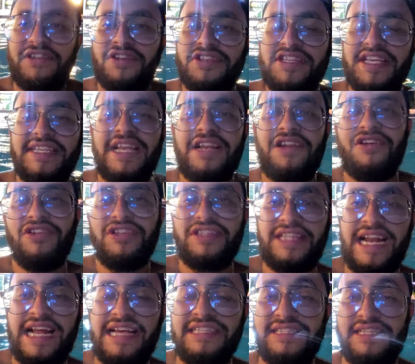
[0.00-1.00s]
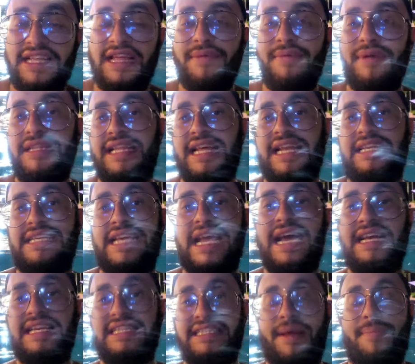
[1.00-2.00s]
Entonces el contraste de meterse
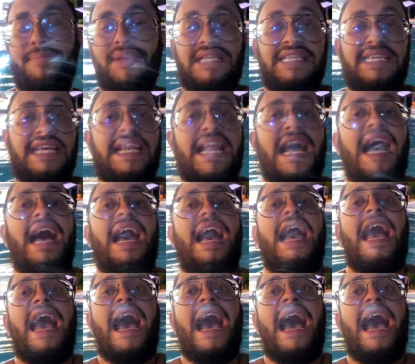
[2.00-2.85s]
a esta piscina